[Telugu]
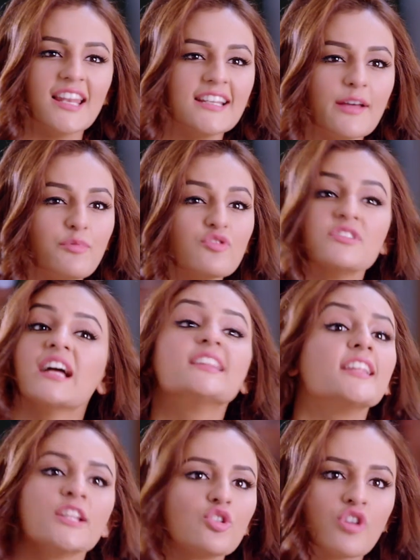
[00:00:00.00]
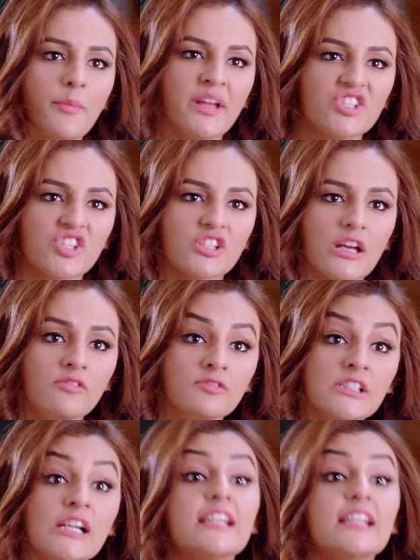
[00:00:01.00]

అలాంటప్పుడు నన్నెందుకు కామెంట్ చేస్తున్నావు